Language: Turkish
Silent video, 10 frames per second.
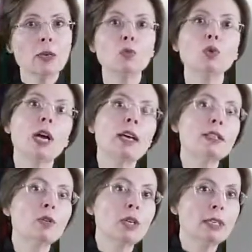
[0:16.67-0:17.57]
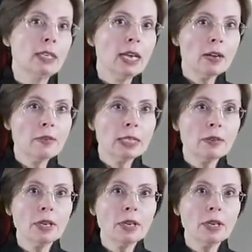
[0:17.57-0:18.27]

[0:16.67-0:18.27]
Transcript: bundan sonra tedavisi